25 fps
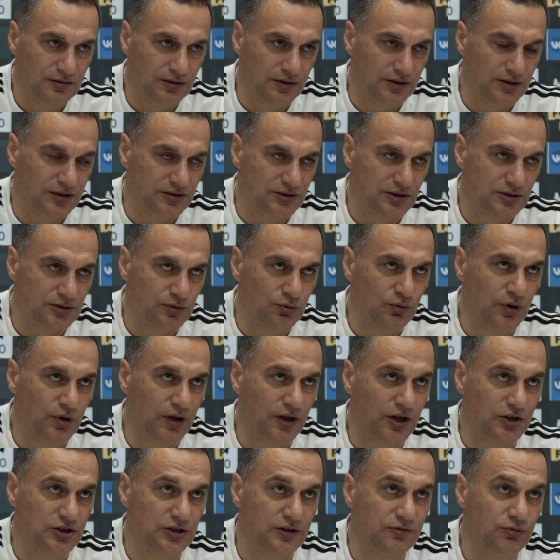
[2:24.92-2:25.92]
Это заслуга
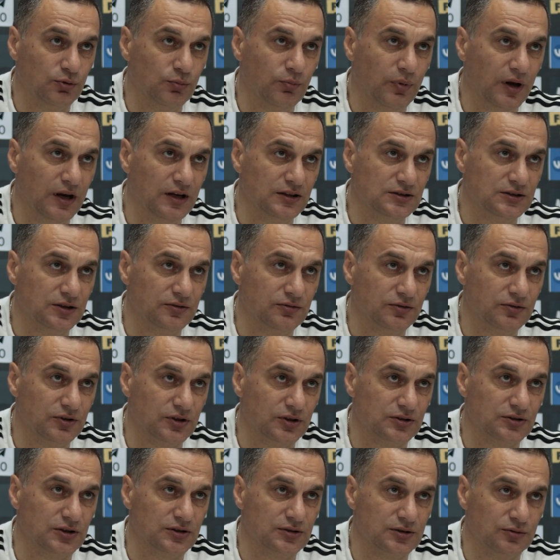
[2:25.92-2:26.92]
наших футболистов,
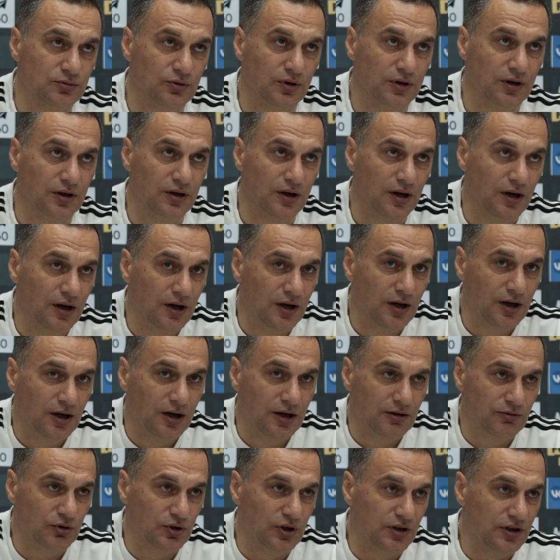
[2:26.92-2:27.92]
это заслуга
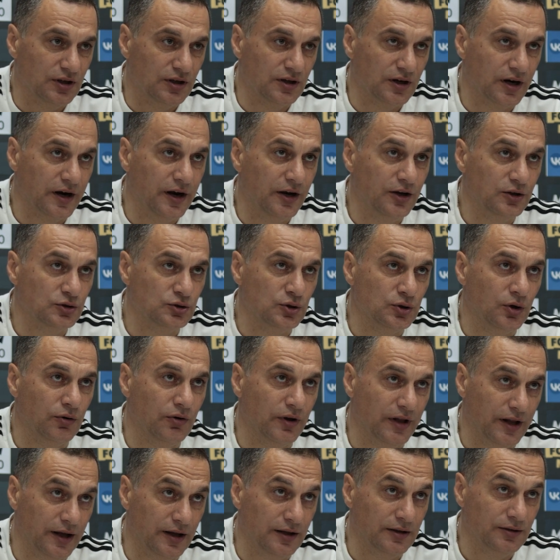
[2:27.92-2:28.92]
вот этой
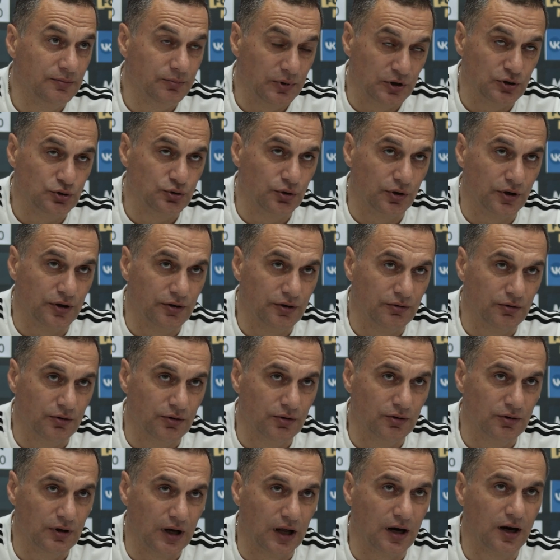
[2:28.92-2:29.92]
организованной,
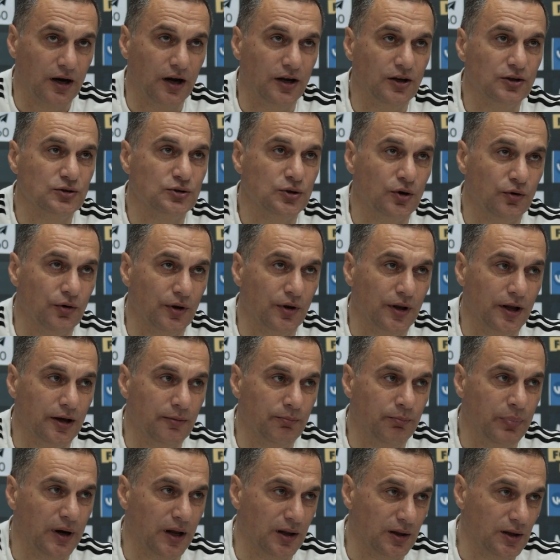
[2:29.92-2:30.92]
подчеркиваю, организованной
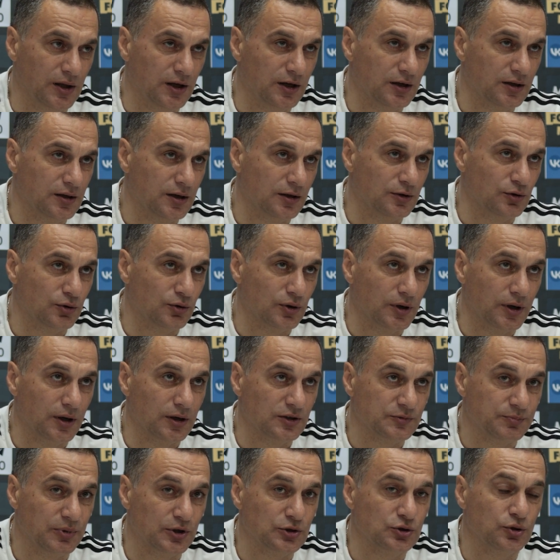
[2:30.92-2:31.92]
банды,
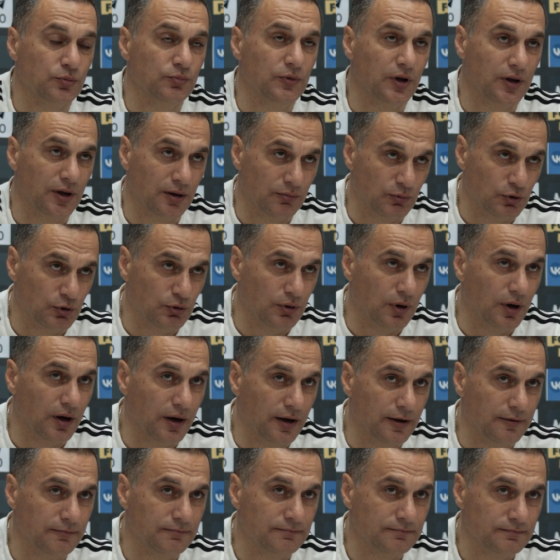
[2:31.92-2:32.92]
которая способна на
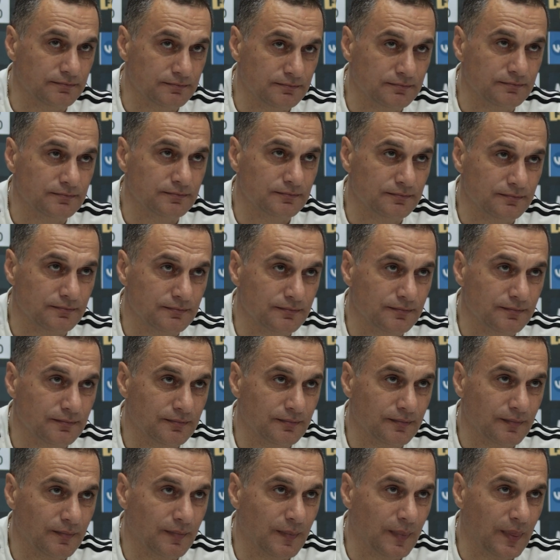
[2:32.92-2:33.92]
многое.
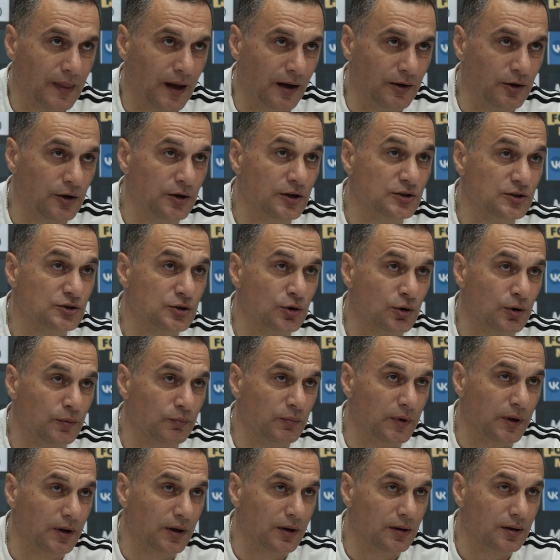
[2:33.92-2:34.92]
Они не
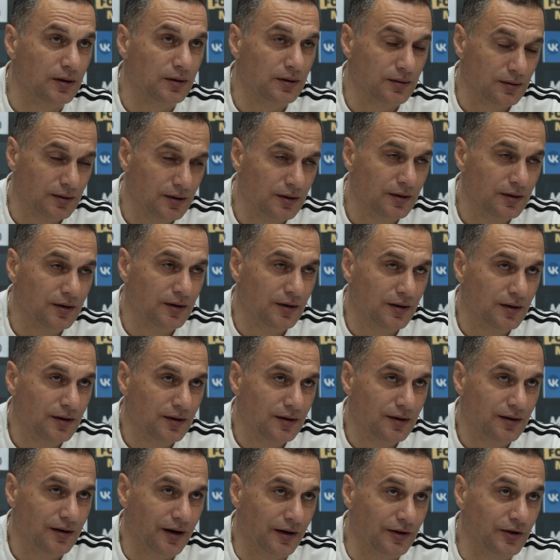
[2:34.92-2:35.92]
скромные,
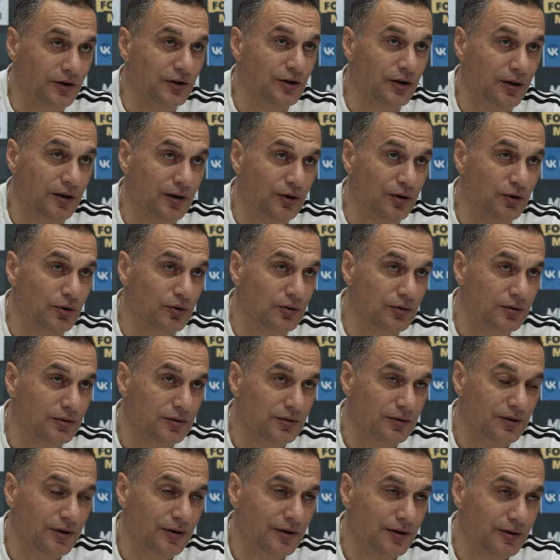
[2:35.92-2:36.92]
они делают,
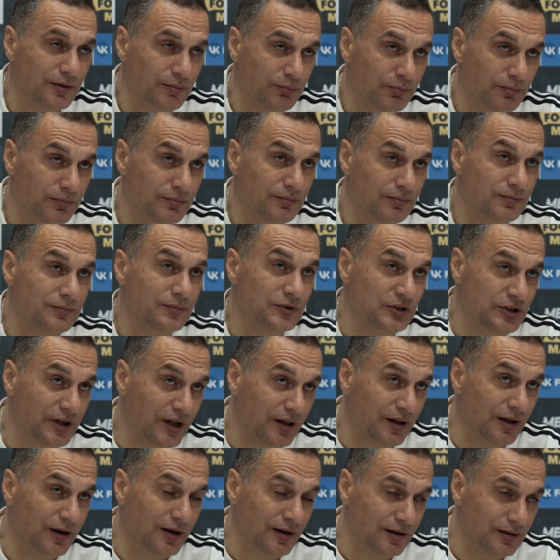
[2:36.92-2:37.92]

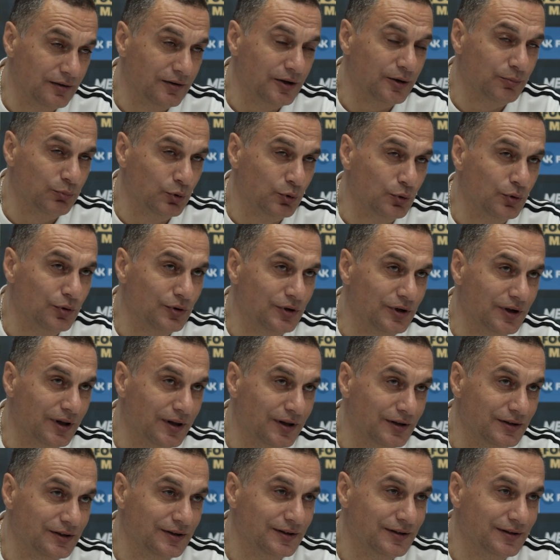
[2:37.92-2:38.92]
делали и будут
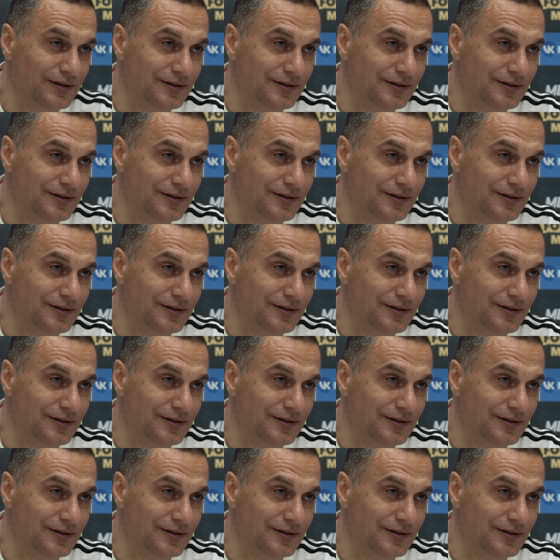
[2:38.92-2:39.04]
делать.